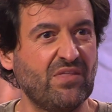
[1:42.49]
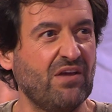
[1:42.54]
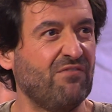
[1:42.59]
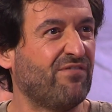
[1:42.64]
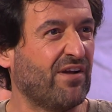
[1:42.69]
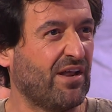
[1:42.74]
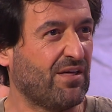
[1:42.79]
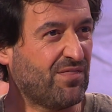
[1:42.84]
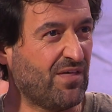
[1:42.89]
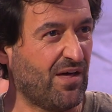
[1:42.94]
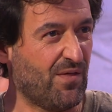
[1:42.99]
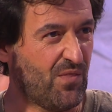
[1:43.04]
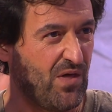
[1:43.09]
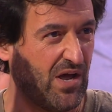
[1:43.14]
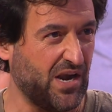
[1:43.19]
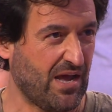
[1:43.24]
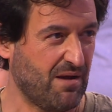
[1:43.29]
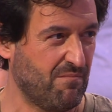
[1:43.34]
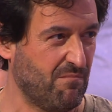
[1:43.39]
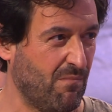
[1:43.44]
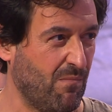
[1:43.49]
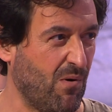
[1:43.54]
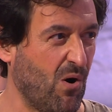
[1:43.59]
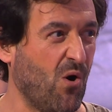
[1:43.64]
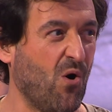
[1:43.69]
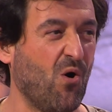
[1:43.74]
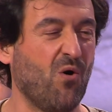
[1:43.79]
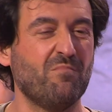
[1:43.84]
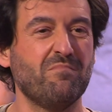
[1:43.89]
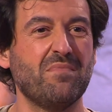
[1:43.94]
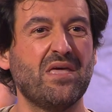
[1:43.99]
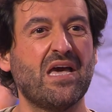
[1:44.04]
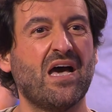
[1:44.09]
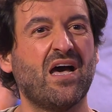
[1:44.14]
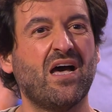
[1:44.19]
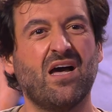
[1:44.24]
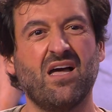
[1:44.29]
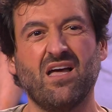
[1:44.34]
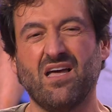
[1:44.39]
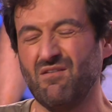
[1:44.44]
disfrazando a las
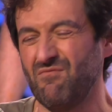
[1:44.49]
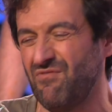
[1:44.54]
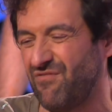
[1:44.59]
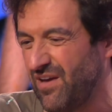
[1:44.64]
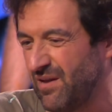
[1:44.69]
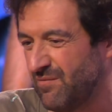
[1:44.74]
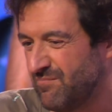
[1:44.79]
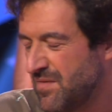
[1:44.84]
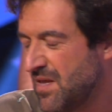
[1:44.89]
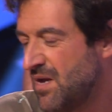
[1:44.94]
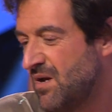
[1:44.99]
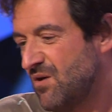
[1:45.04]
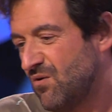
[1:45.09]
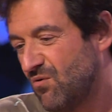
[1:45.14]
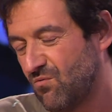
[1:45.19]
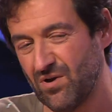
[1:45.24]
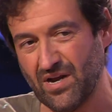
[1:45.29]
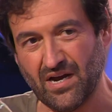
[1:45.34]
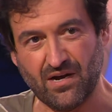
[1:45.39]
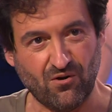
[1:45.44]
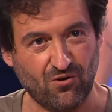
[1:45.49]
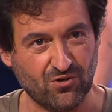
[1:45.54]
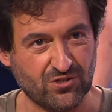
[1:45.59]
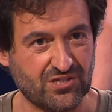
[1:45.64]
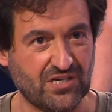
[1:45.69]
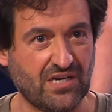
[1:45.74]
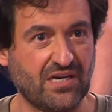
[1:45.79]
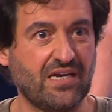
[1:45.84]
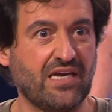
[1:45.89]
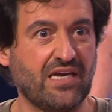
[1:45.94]
momias, en fin. Una cosa